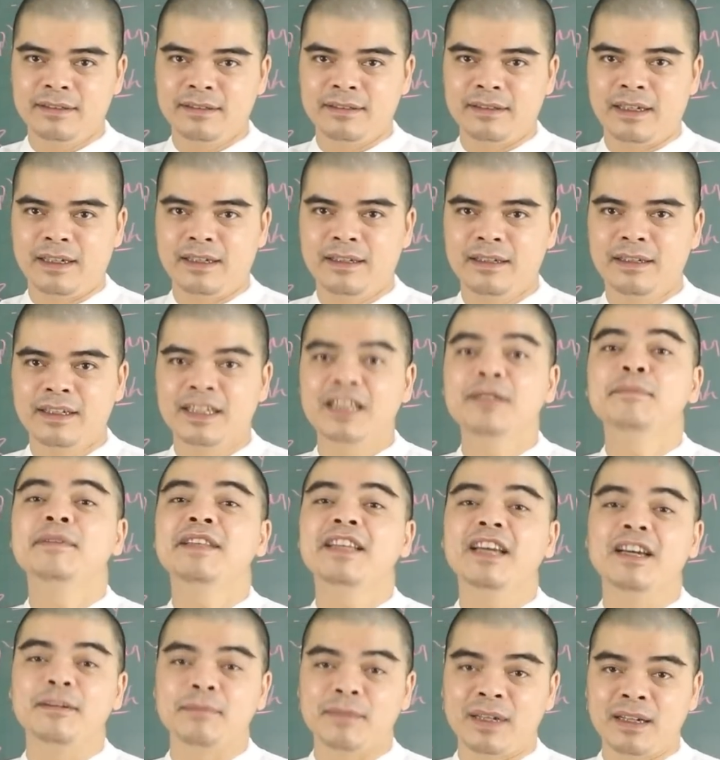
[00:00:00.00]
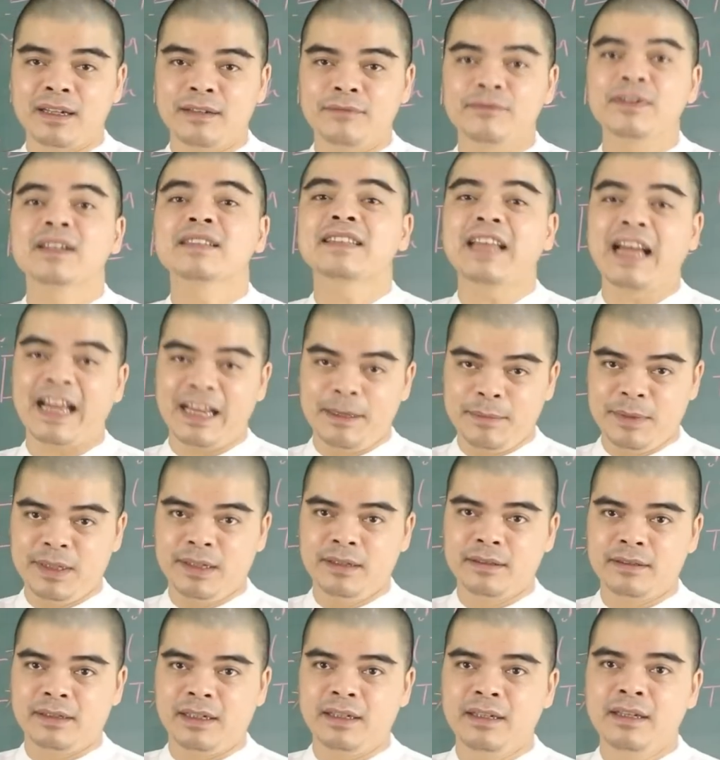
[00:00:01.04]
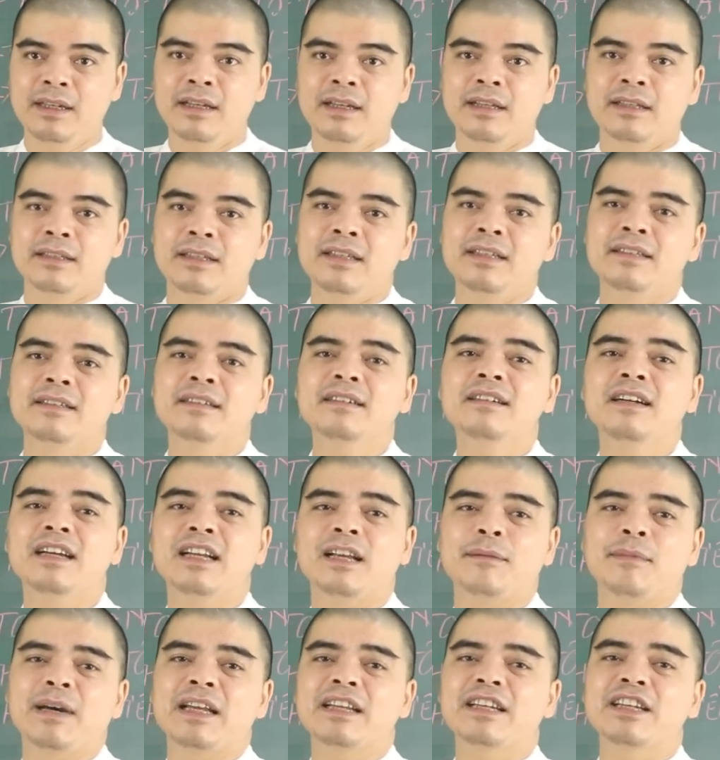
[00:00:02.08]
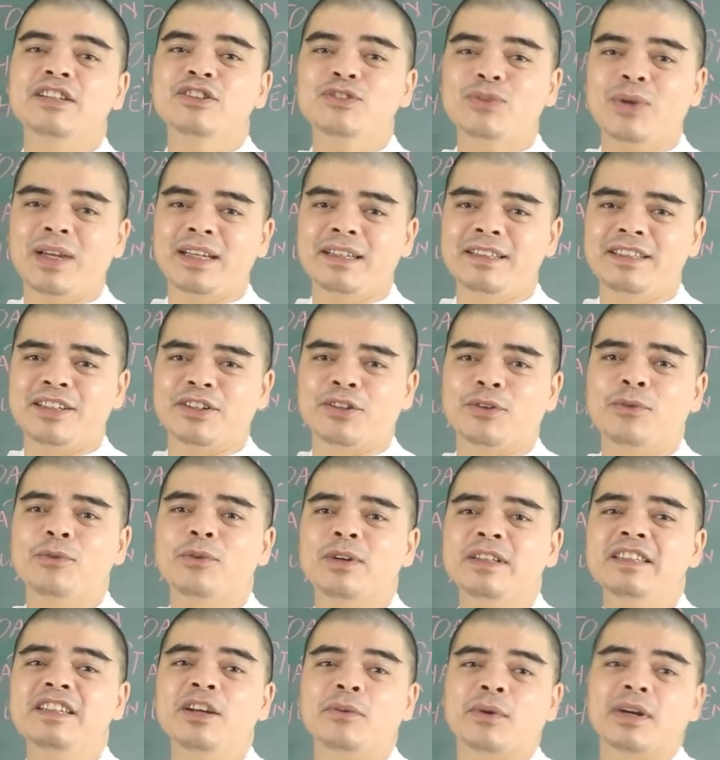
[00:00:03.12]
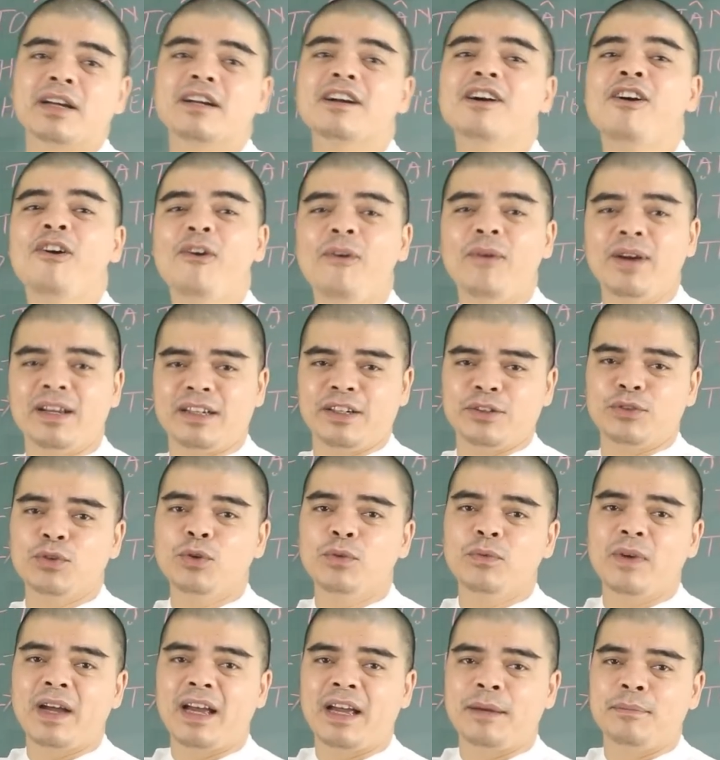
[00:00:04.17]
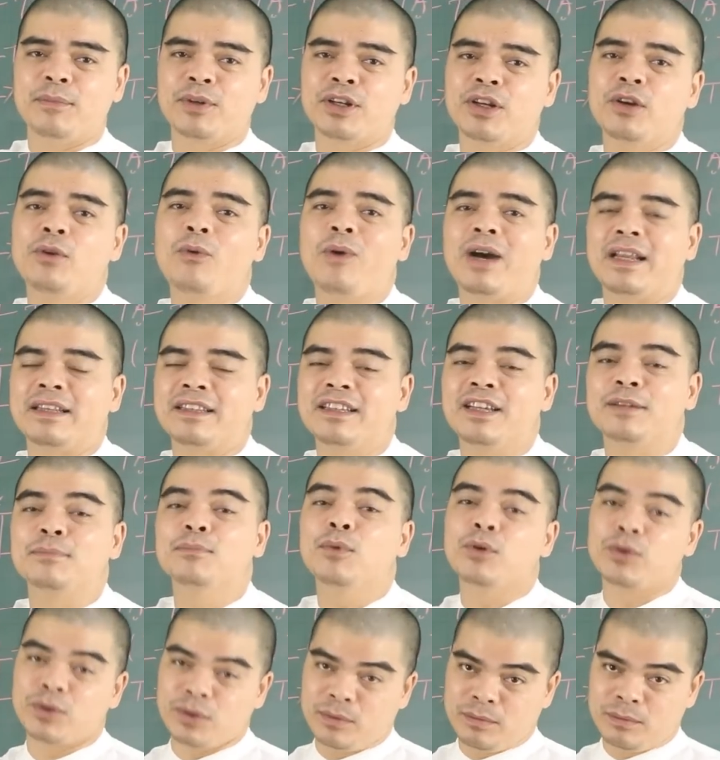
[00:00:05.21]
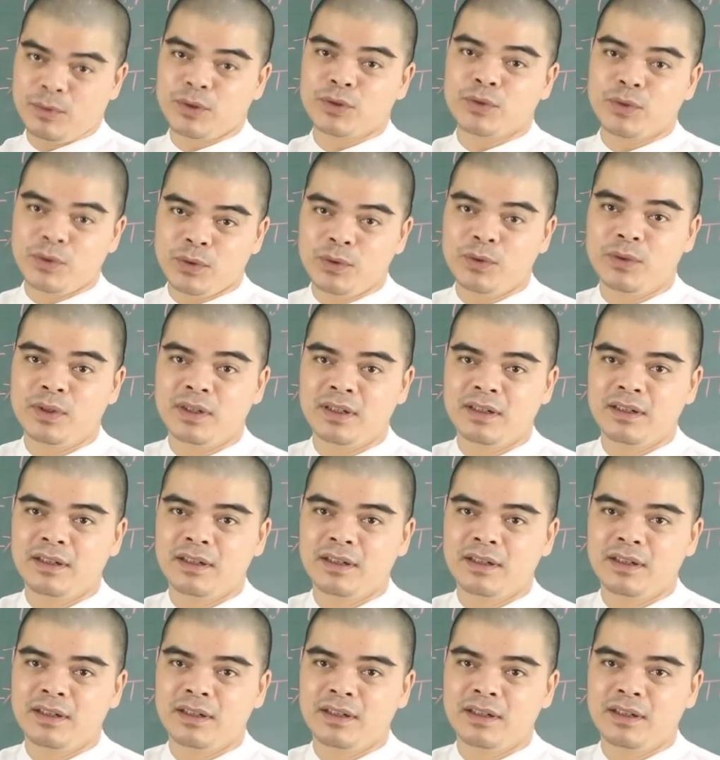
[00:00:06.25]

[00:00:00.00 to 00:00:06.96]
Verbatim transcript: Đấy, kim tiền mà, vượng tài mà. Đấy. Thì những người làm ăn kinh doanh thì cũng có nhiều cái cơ hội để thu về một cái khoản tiền bội thu.